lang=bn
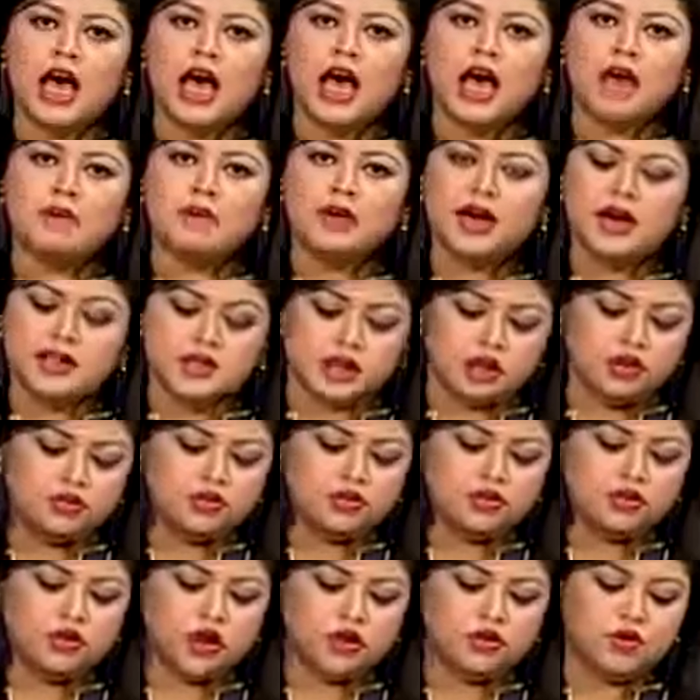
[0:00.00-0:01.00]
আমরা আজ
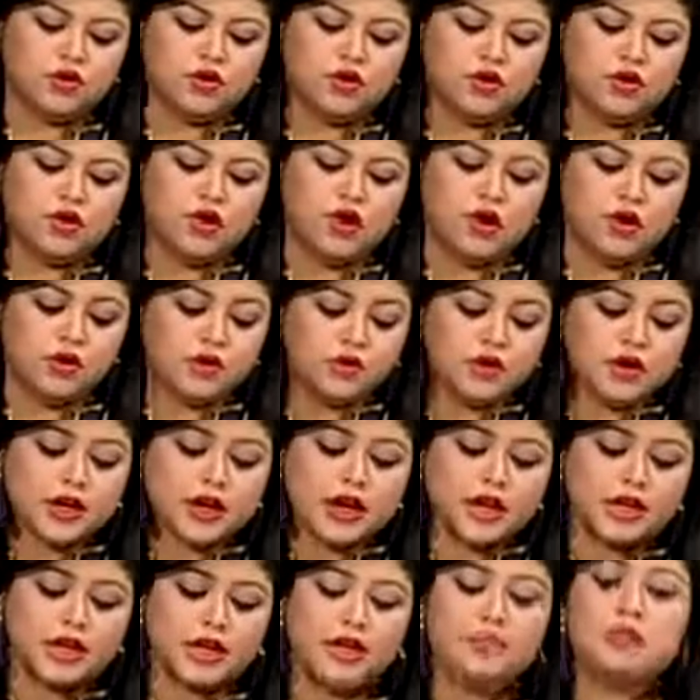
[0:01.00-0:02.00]
আলোচনা করব
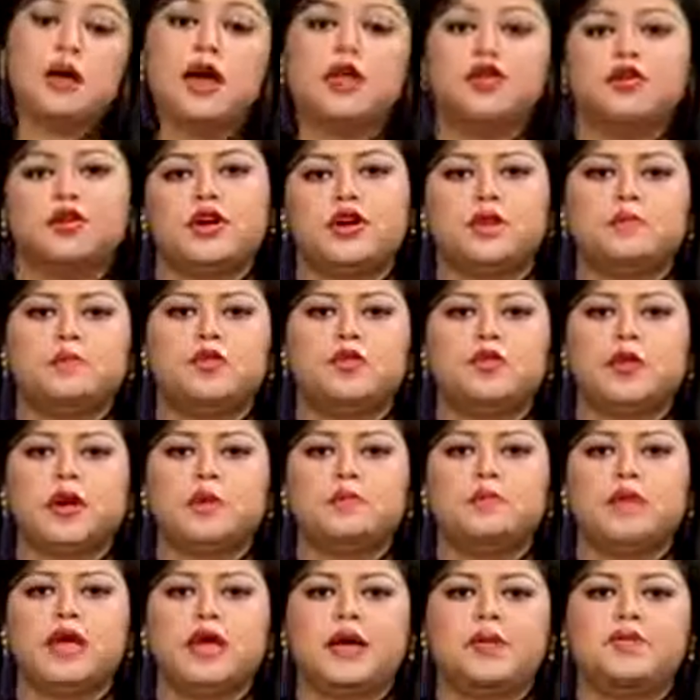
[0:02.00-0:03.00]
কর্মক্ষেত্রে মাদকের
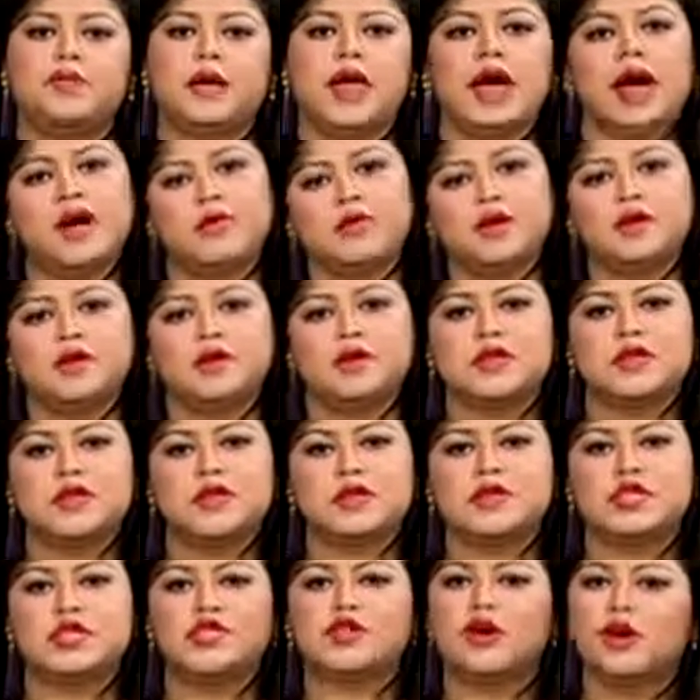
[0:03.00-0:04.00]
প্রভাব নিয়ে আমরা চলে
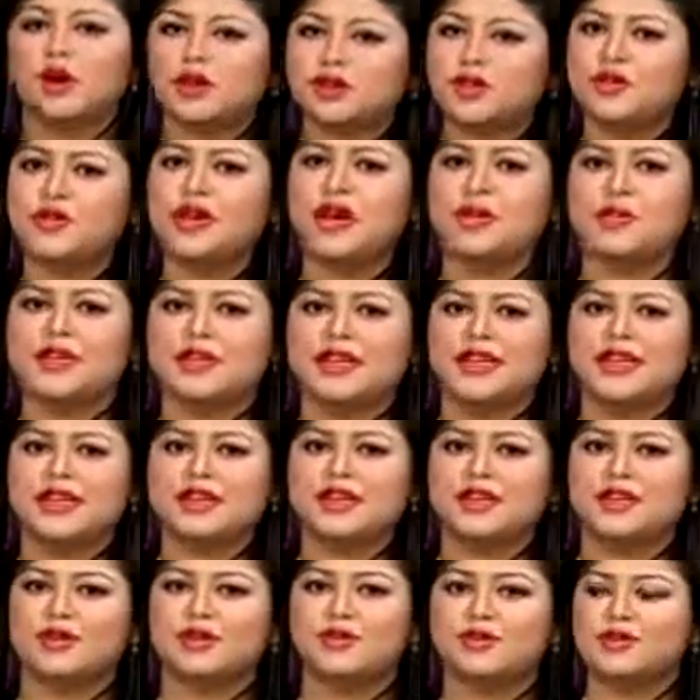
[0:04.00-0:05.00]
যাচ্ছি সরাসরি আমাদের
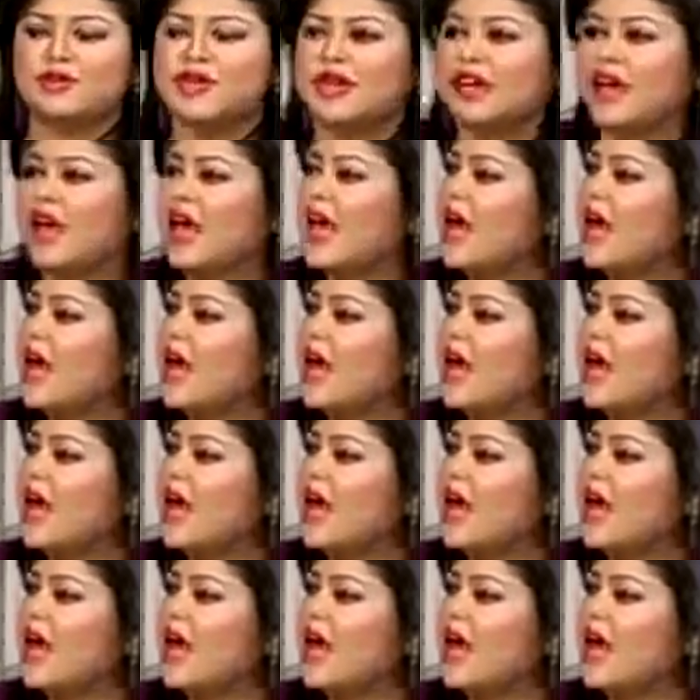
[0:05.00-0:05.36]
আজকের অনুষ্ঠানে